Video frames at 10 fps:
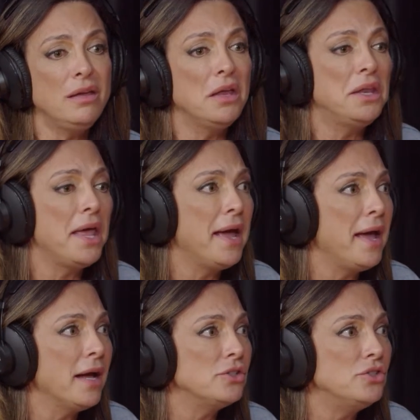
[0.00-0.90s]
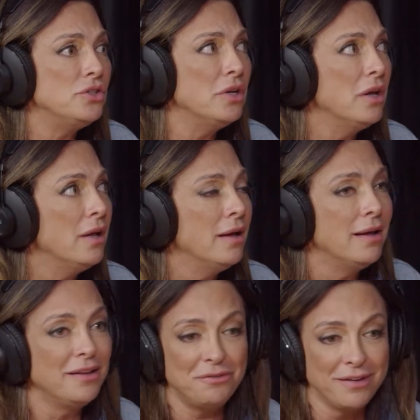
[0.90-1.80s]
inerte,
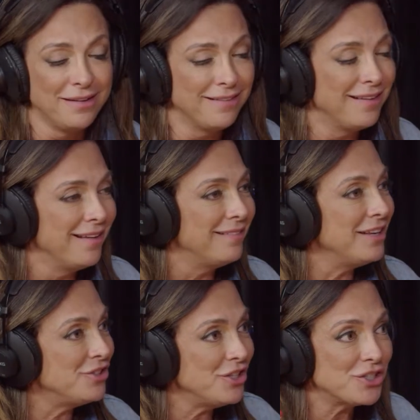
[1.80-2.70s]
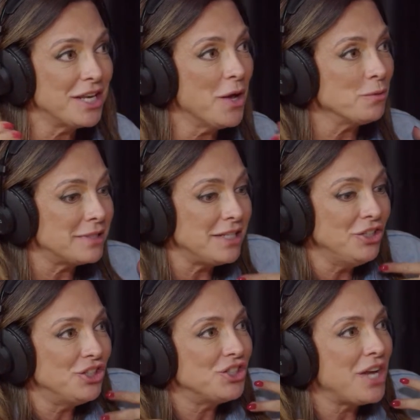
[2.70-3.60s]
enfim. Tem gente que não se
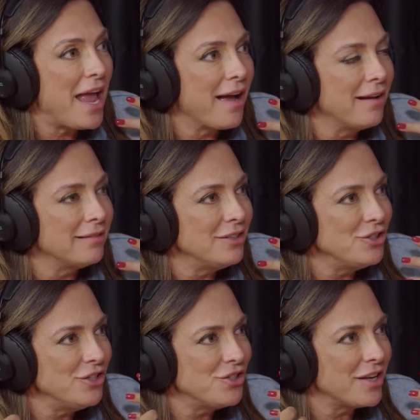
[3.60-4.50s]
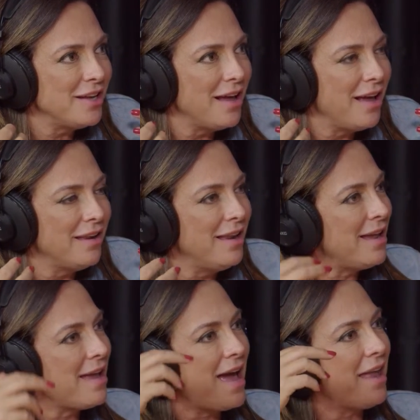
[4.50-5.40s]
enxerga, tem gente que
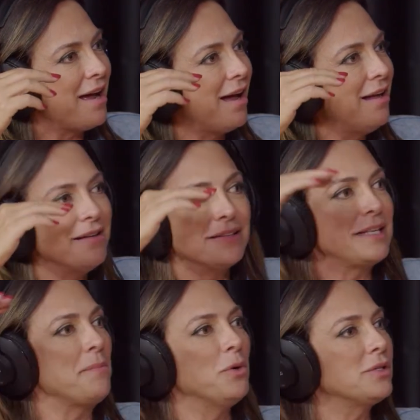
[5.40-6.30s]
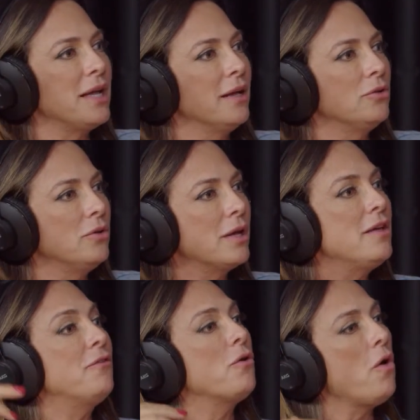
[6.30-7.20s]
nem era 100%,
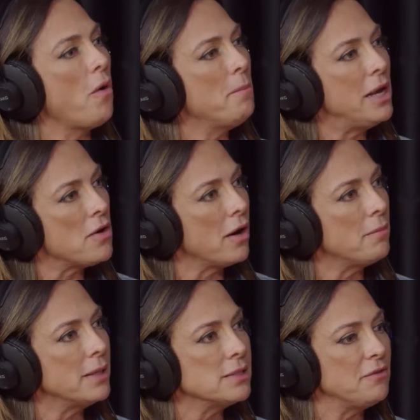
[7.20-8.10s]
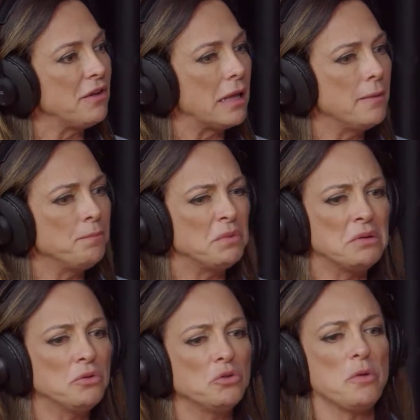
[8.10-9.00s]
que ficou melhor, mas aí fala,
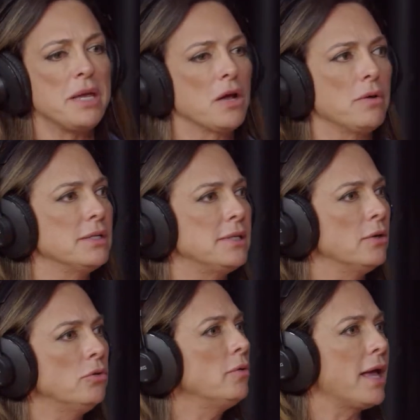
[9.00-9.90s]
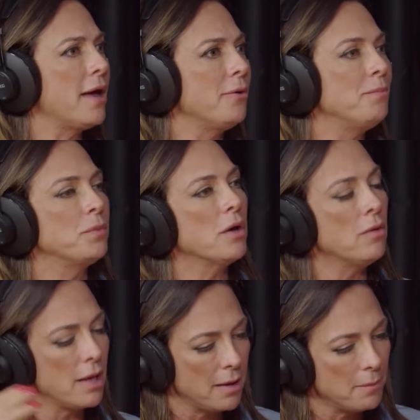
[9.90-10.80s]
não estou me reconhecendo, não quero.
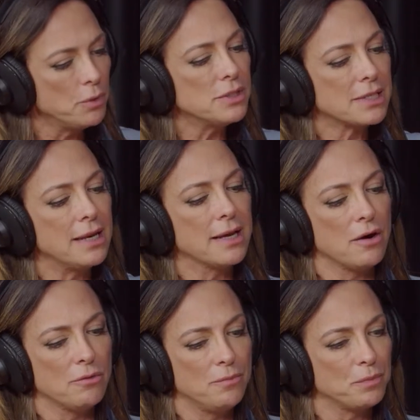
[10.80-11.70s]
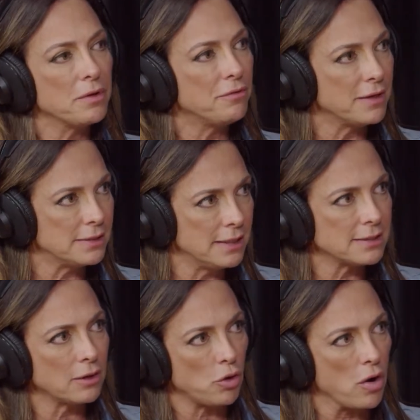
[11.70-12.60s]
Então, por isso que é legal fazer
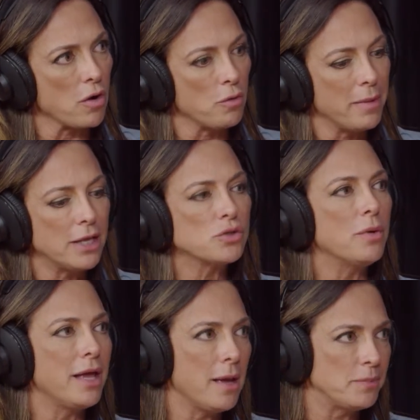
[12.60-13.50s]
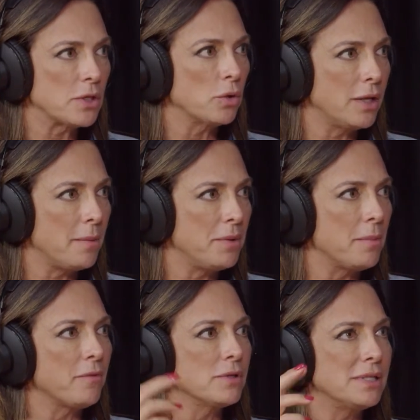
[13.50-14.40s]
essa troca com o médico e a
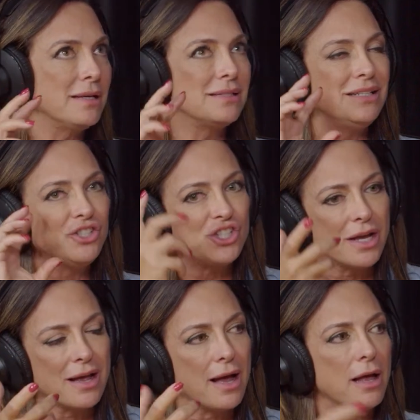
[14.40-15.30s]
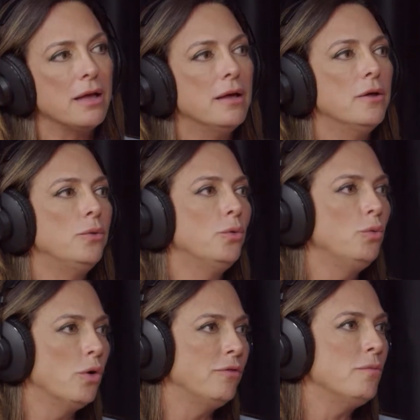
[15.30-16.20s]
psicoterapia para você se enxergar
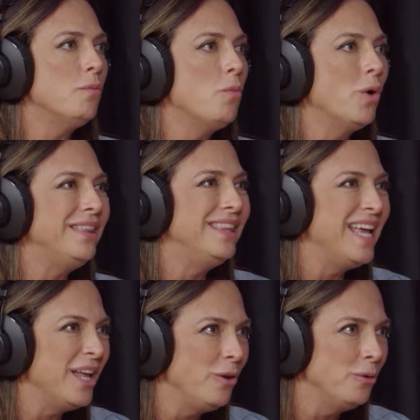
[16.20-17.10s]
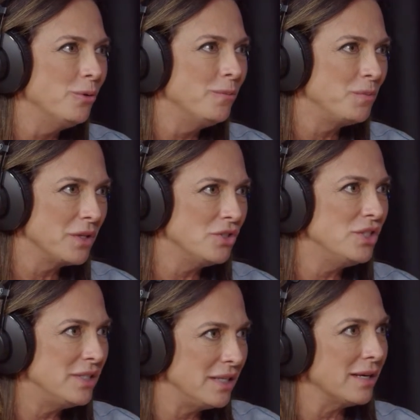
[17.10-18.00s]
num novo modelo
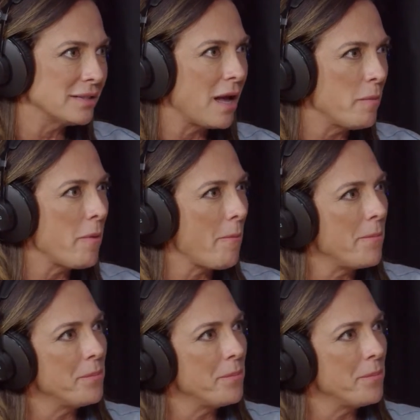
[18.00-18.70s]
de ser, sabe?